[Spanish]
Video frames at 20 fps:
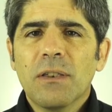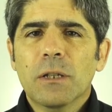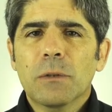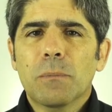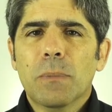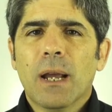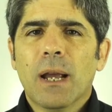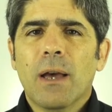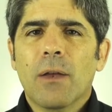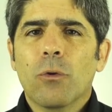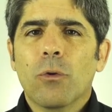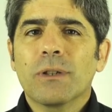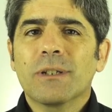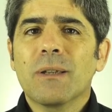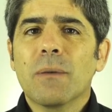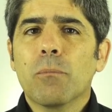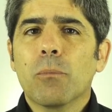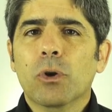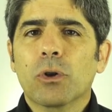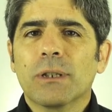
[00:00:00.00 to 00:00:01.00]
despejado es
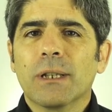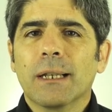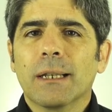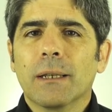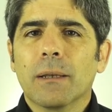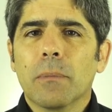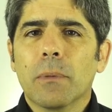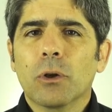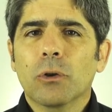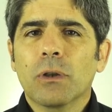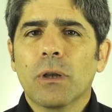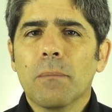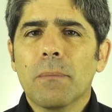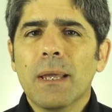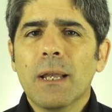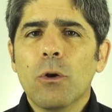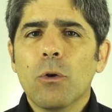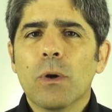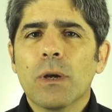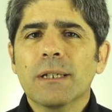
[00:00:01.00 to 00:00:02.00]
importante, pero
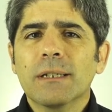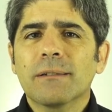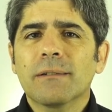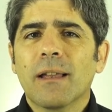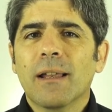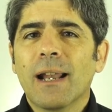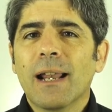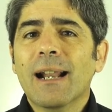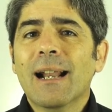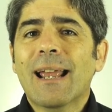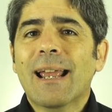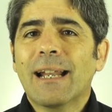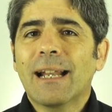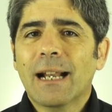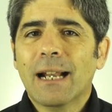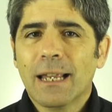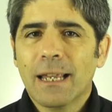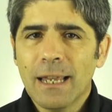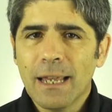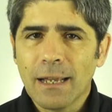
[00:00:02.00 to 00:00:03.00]
también lo es tener
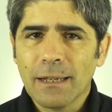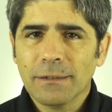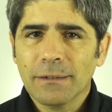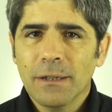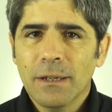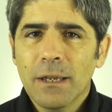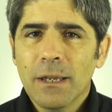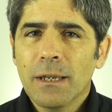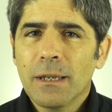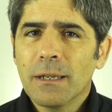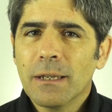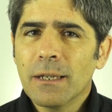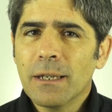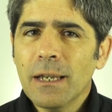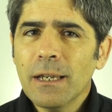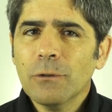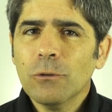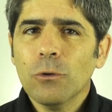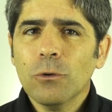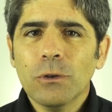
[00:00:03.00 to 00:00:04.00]
energías,
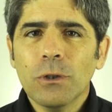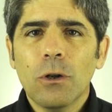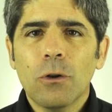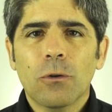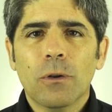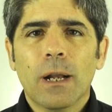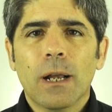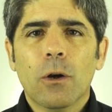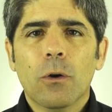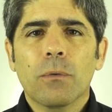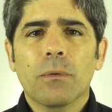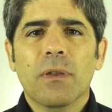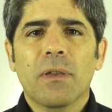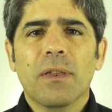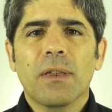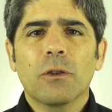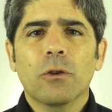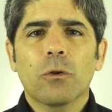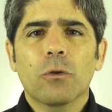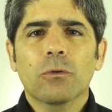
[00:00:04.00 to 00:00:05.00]
y esto se logra
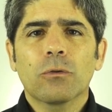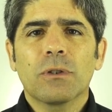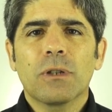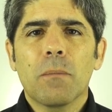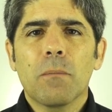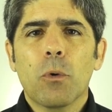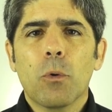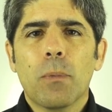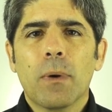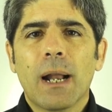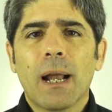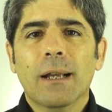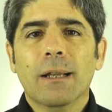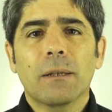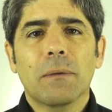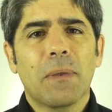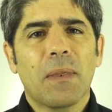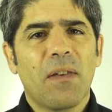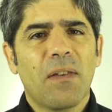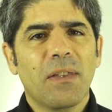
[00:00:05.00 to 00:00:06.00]
concediéndonos tiempo para
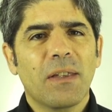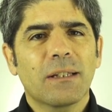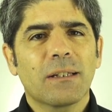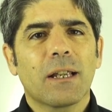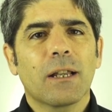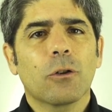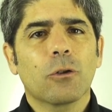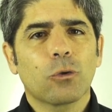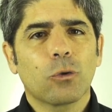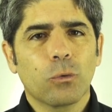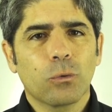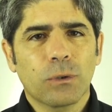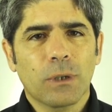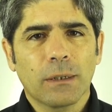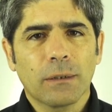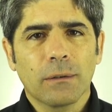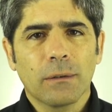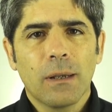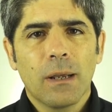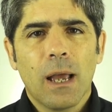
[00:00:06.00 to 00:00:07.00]
actividades que nos
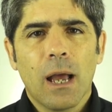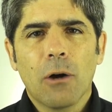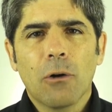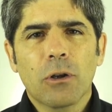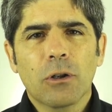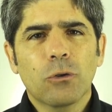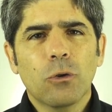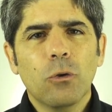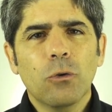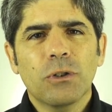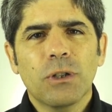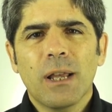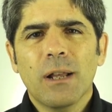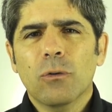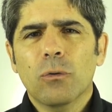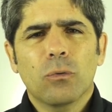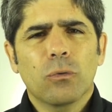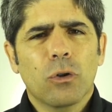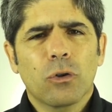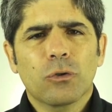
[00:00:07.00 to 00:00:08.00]
gustan, aunque solo sean
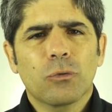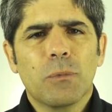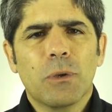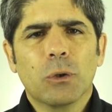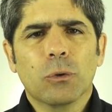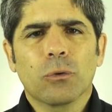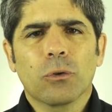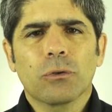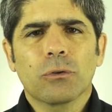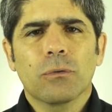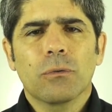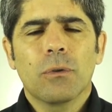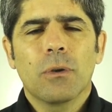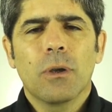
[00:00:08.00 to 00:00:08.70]
unos minutos.